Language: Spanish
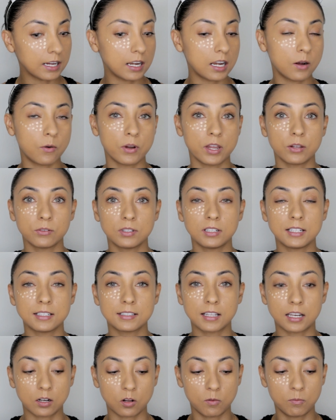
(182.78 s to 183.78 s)
que la voy a
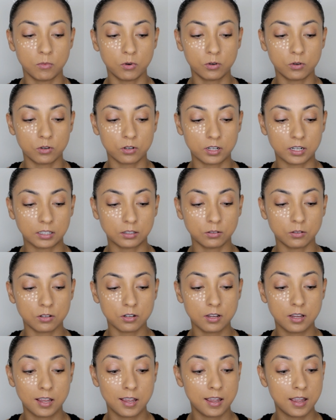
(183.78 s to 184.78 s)
utilizar como corrector
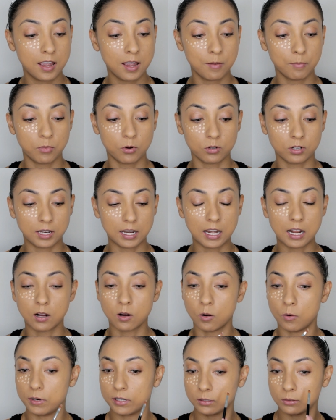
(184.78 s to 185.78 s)
porque la
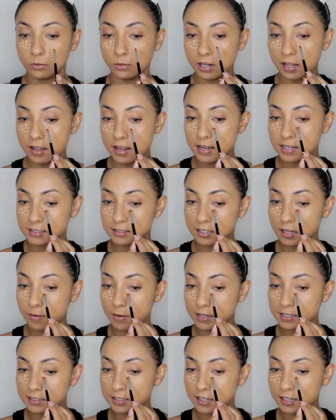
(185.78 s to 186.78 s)
cobertura de esta
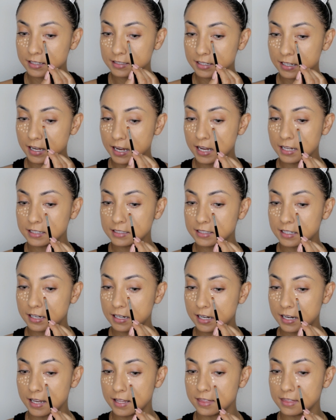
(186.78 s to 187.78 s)
base es
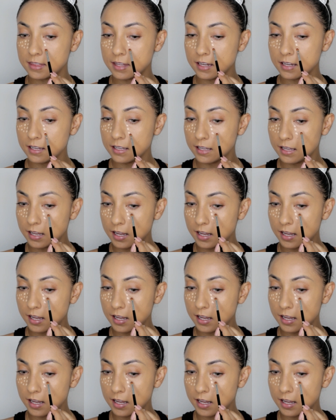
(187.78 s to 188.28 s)
excelente,